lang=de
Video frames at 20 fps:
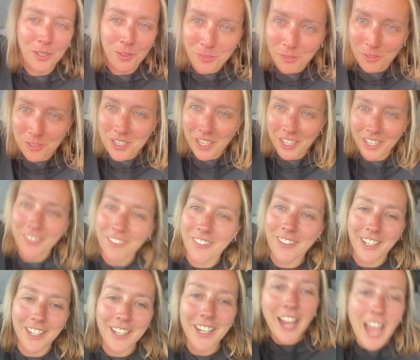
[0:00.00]
auch nur 300,
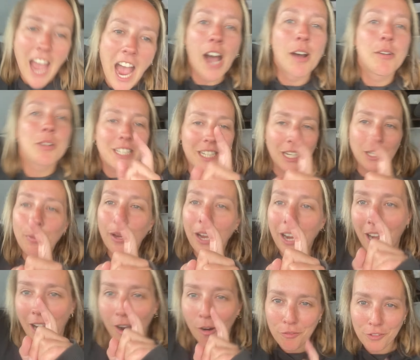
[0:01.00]
aber es ging
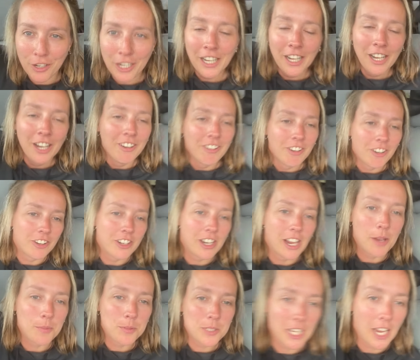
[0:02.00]
bergauf und
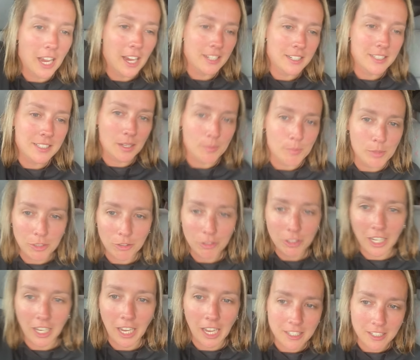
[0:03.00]
habe sie eingesammelt und
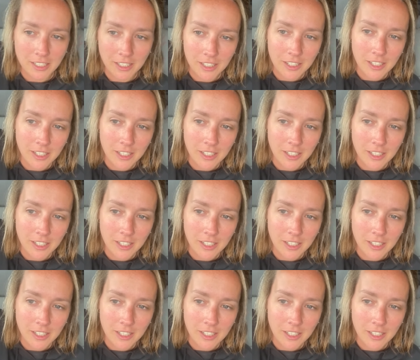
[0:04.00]
gerettet.